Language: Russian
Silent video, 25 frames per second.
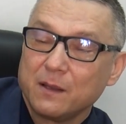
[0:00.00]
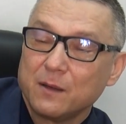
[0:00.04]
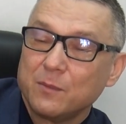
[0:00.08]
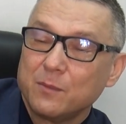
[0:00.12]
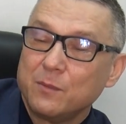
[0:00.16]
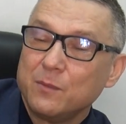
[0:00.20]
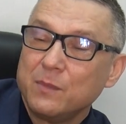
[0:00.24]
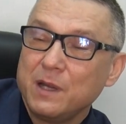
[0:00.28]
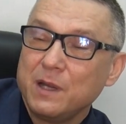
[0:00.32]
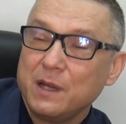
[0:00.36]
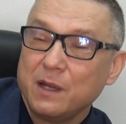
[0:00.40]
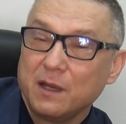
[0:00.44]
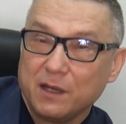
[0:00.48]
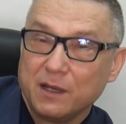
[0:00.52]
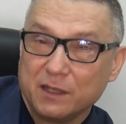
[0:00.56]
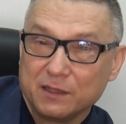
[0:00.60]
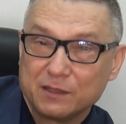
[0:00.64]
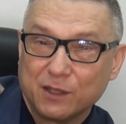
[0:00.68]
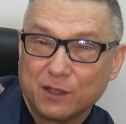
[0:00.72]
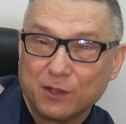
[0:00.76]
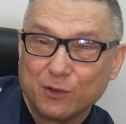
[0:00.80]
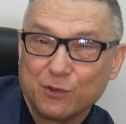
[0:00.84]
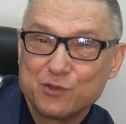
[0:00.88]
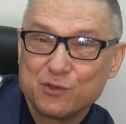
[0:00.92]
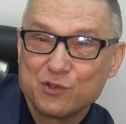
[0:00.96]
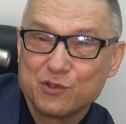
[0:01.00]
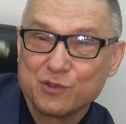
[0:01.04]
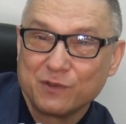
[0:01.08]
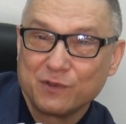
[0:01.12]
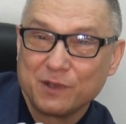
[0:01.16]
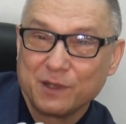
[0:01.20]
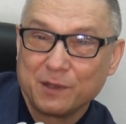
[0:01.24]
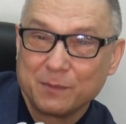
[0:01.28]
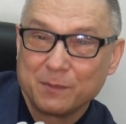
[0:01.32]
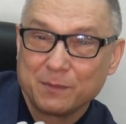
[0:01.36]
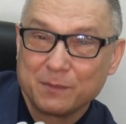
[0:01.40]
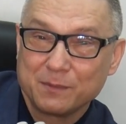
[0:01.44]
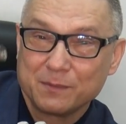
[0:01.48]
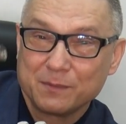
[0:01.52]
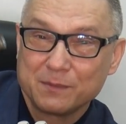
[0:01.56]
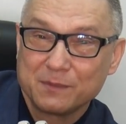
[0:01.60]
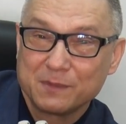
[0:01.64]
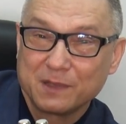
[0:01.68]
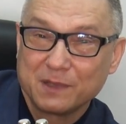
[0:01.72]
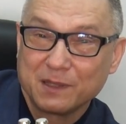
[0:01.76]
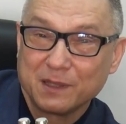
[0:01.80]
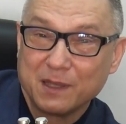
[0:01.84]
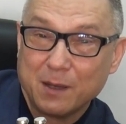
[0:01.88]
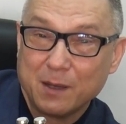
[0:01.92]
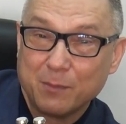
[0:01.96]
Мы откручиваем
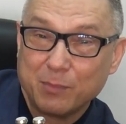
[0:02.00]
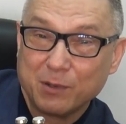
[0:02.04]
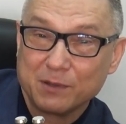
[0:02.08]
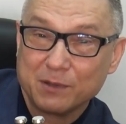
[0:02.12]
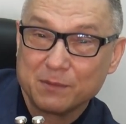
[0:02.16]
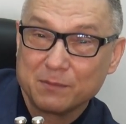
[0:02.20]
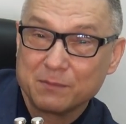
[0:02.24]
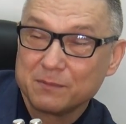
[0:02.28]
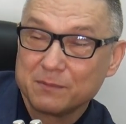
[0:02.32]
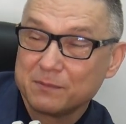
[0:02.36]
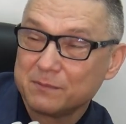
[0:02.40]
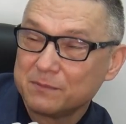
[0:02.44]
клапан.